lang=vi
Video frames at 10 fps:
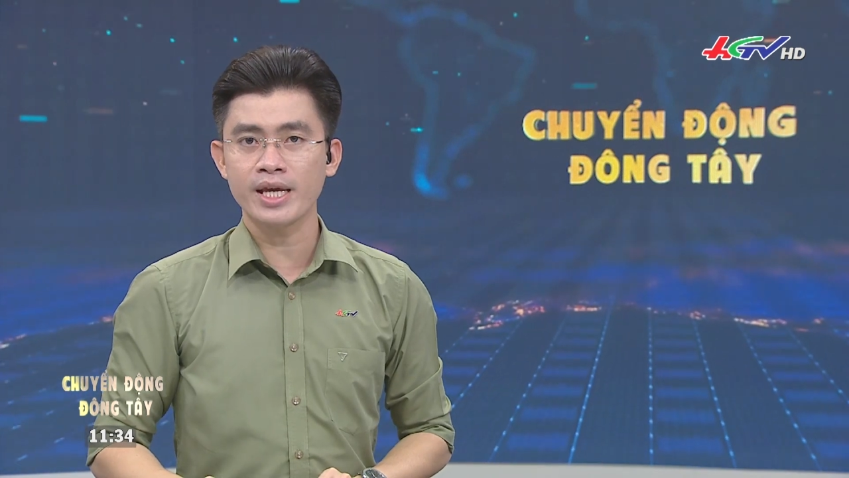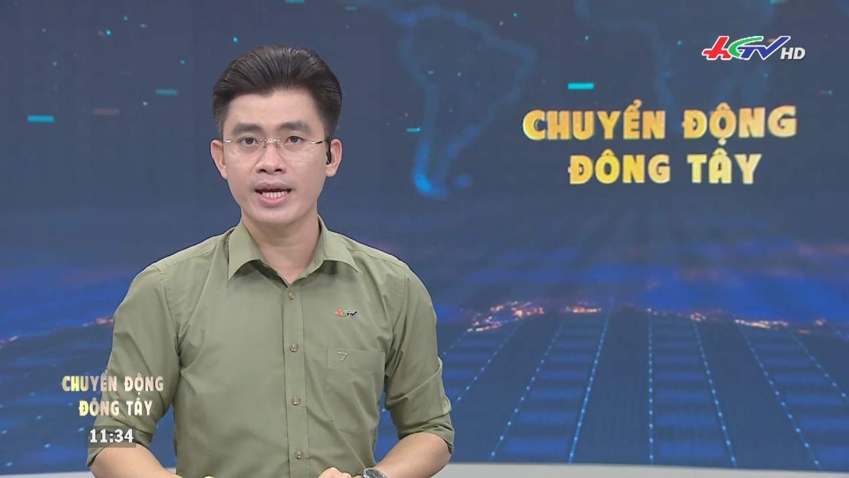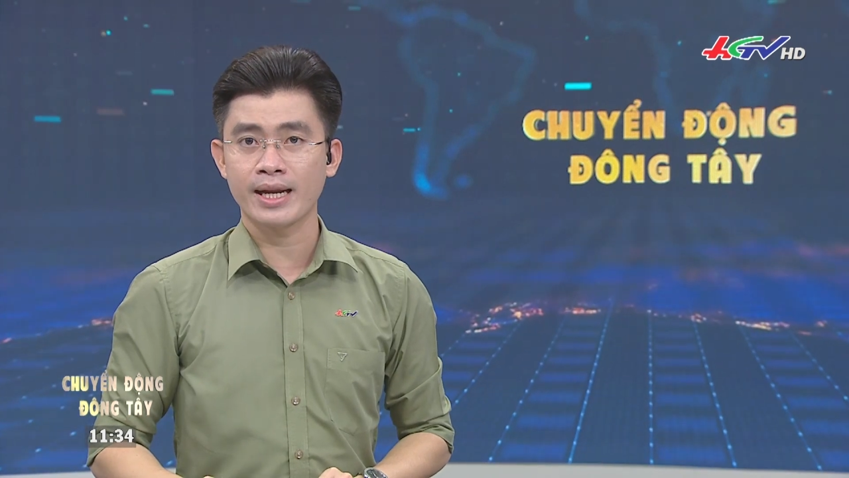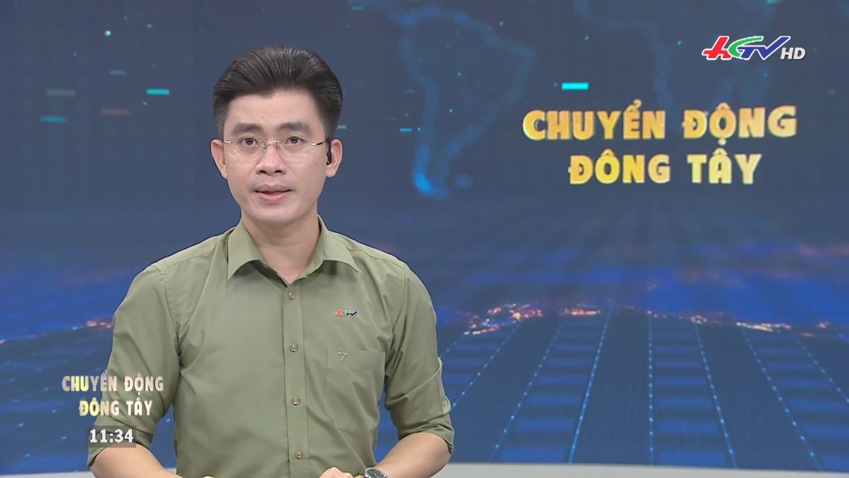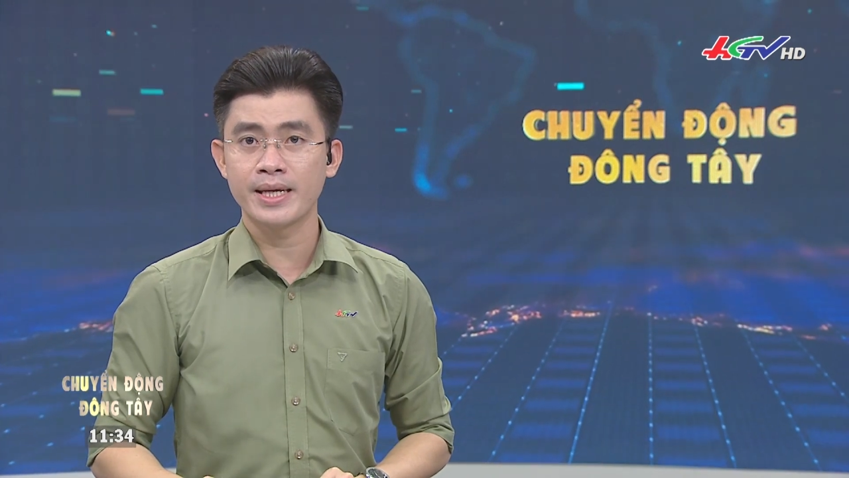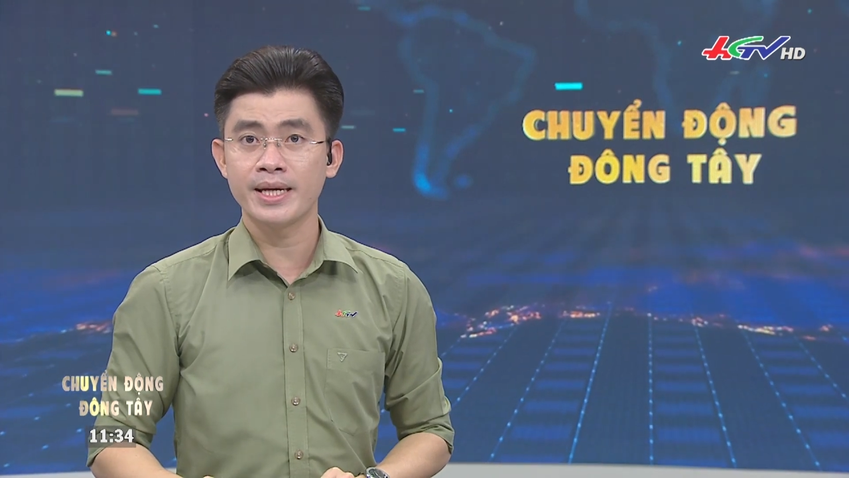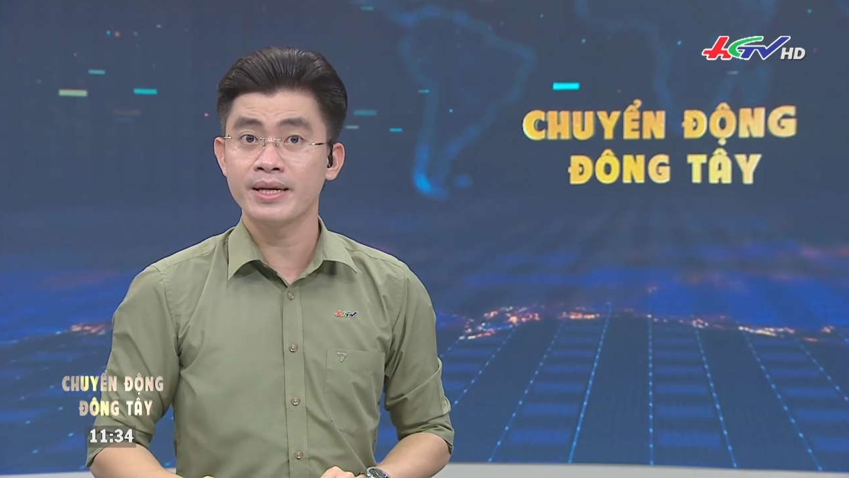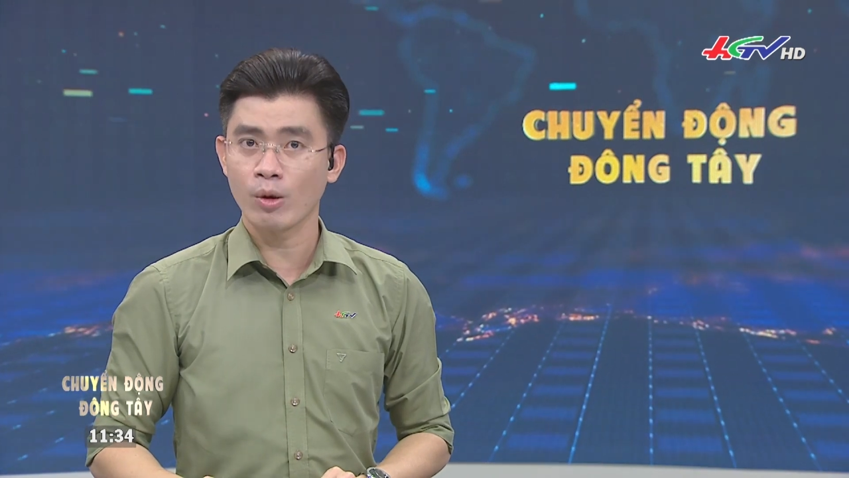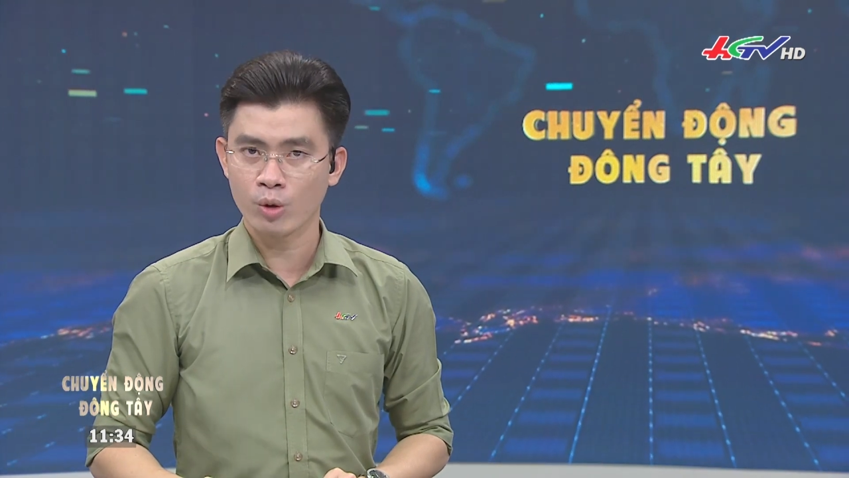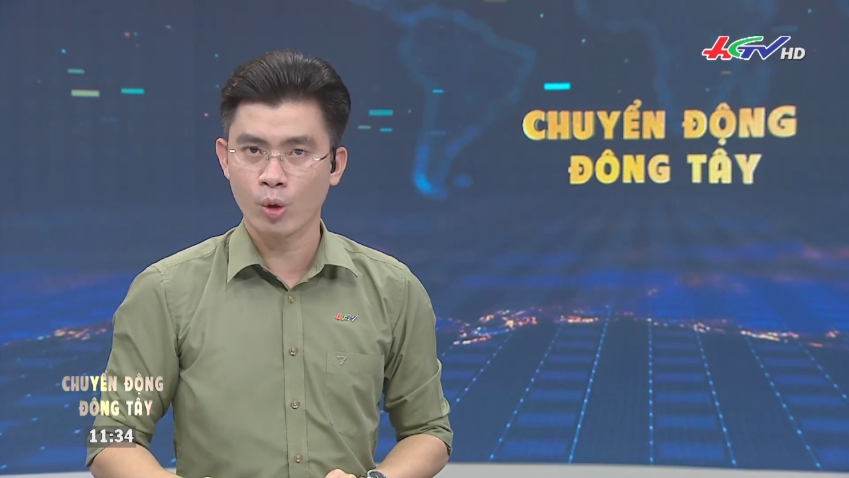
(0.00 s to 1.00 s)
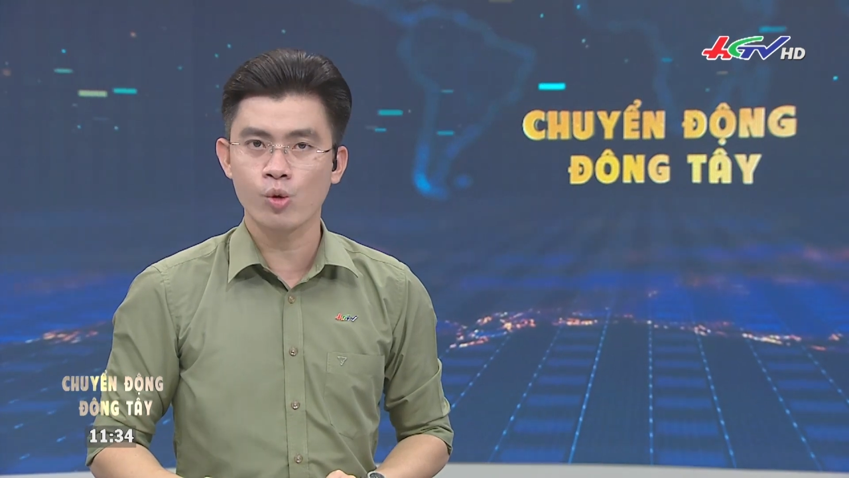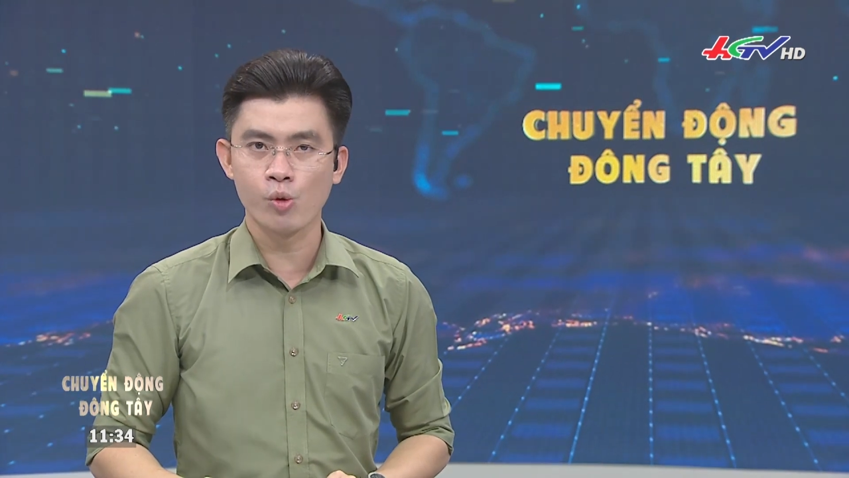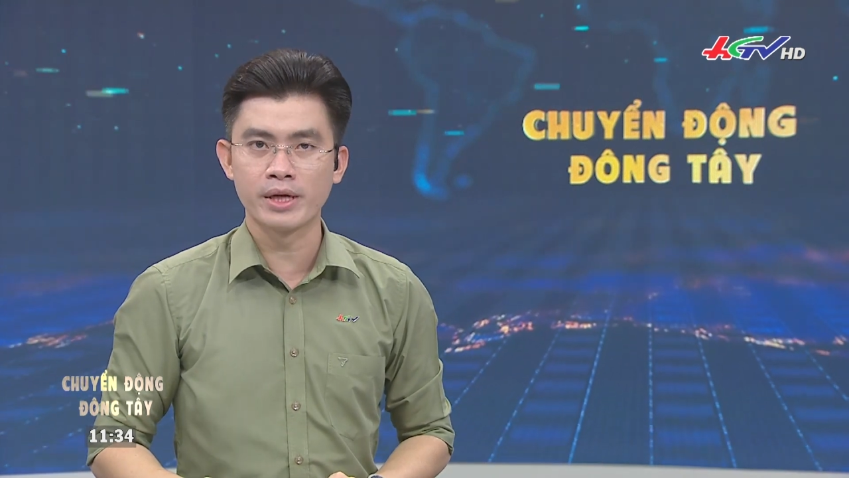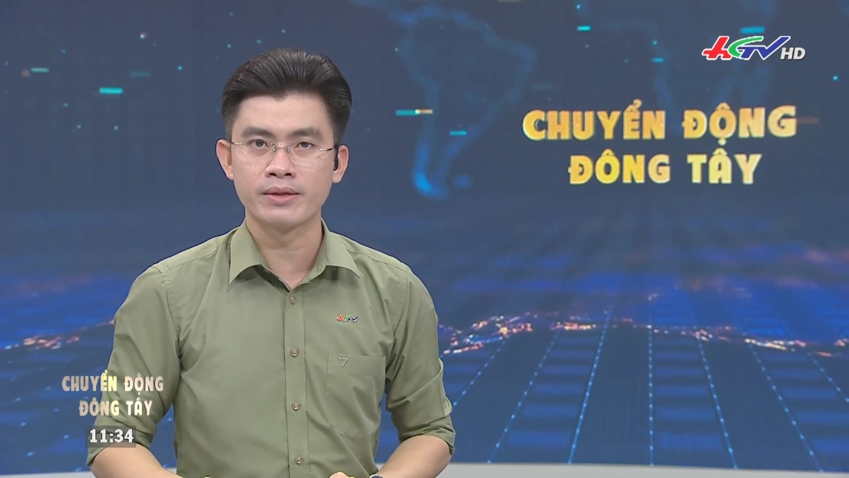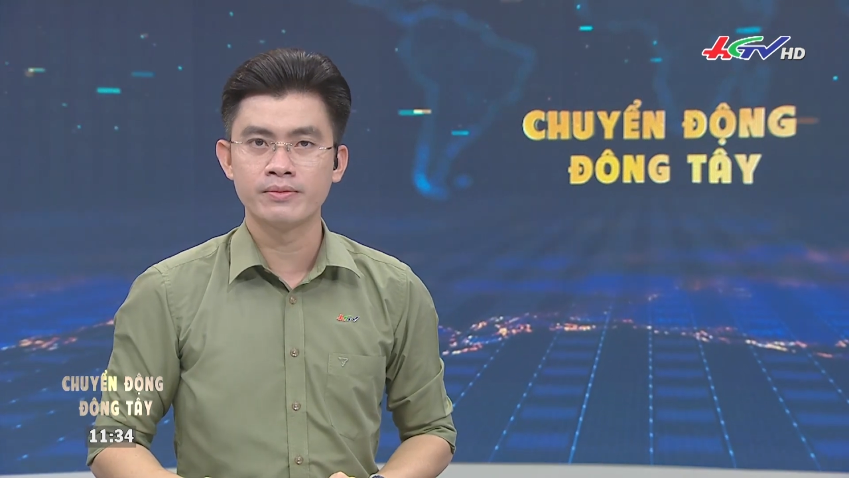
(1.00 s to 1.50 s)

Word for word: về hành vi nông nổi của mình.